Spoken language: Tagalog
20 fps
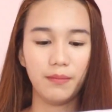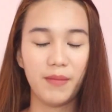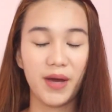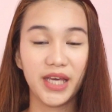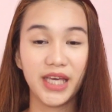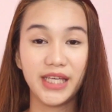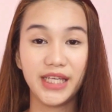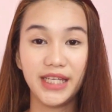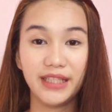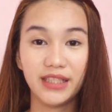
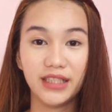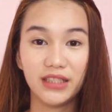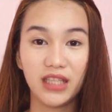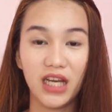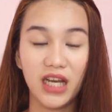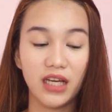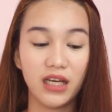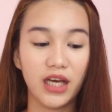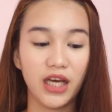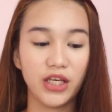makikita
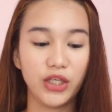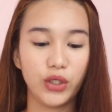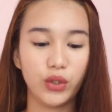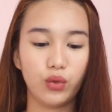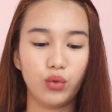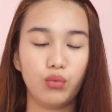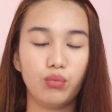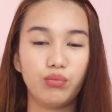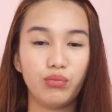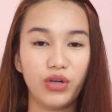talaga
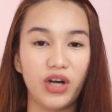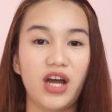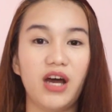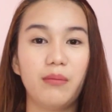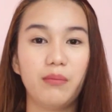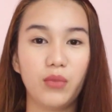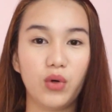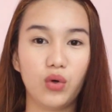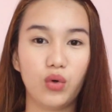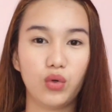yung
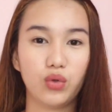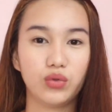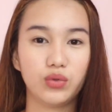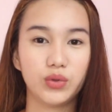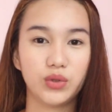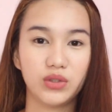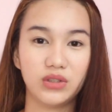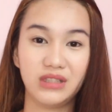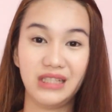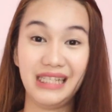bra mo
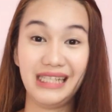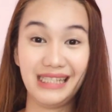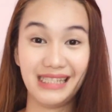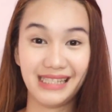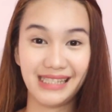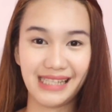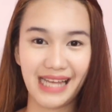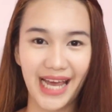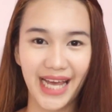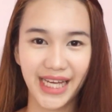
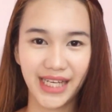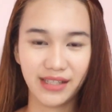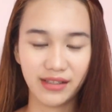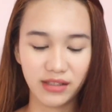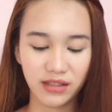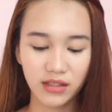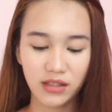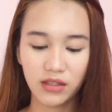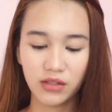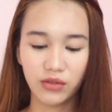inside.